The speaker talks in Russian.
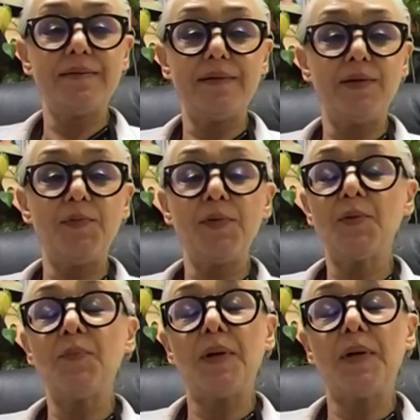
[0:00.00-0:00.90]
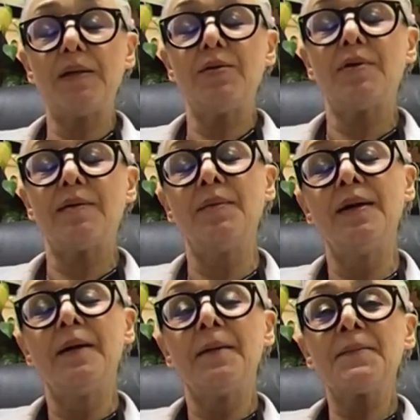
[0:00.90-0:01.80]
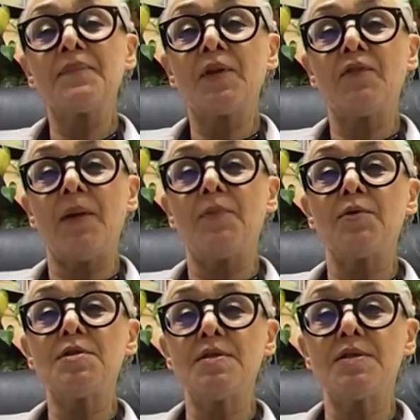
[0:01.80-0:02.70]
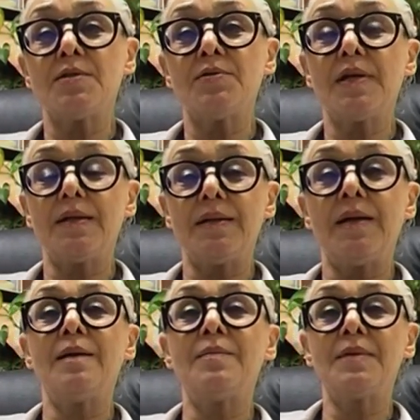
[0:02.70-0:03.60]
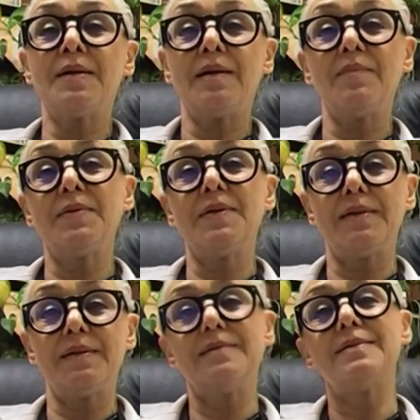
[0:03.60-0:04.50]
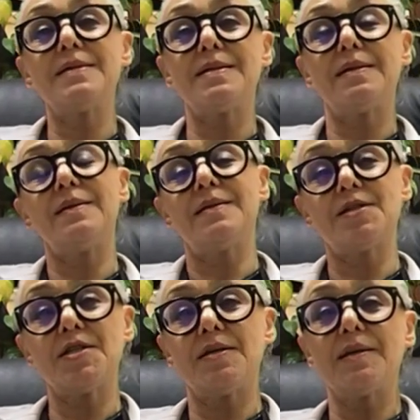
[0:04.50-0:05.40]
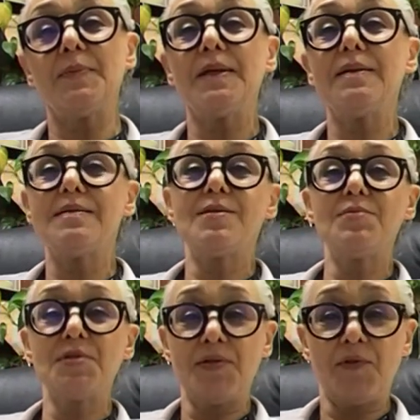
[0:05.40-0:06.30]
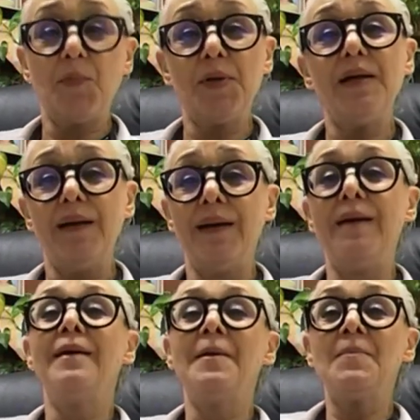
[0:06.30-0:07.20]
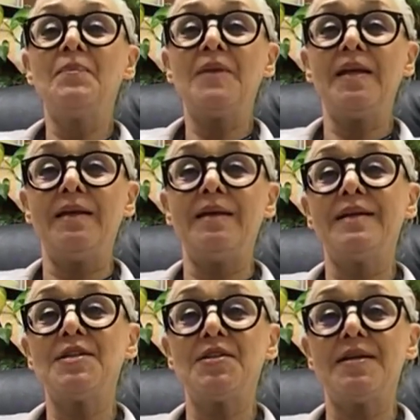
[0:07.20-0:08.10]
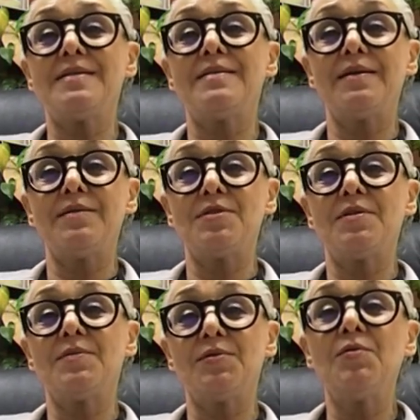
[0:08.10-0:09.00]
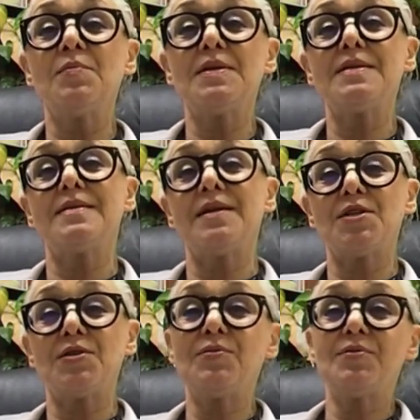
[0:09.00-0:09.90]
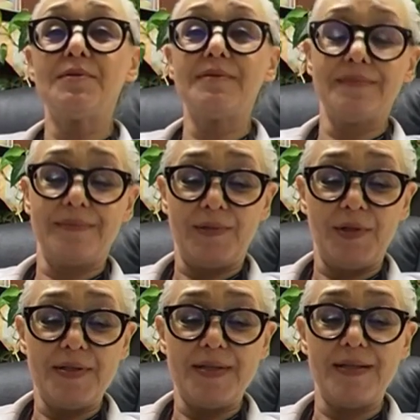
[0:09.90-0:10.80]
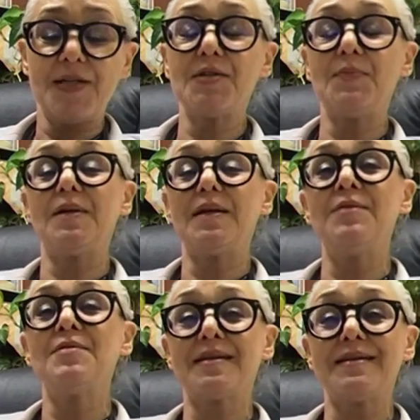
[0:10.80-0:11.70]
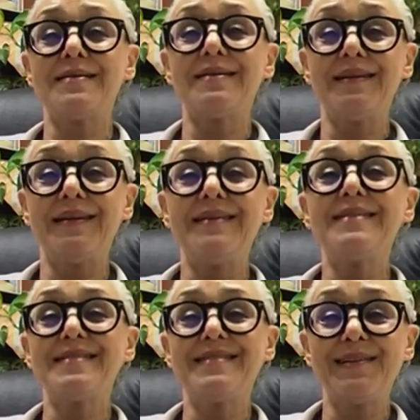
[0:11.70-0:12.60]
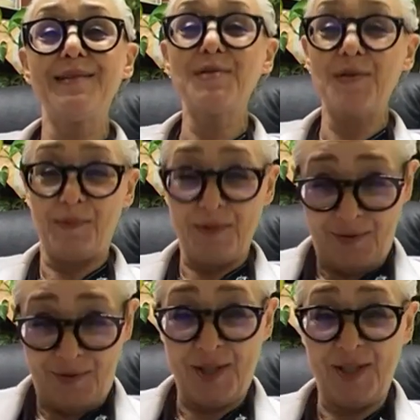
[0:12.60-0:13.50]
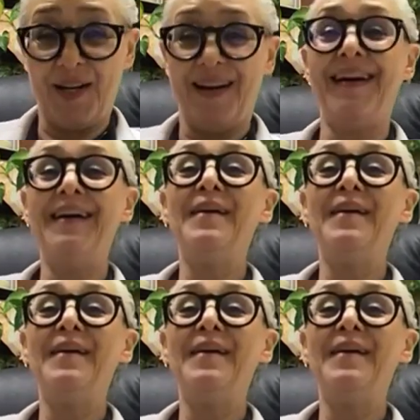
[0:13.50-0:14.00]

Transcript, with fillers: любимым партнерам вопрос, не стоит ли нам как бы достать наш старый план, сдуть в него пыль, и начать на эту тему думать, на что мой старший партнер сказал, я это сделал уже позавчера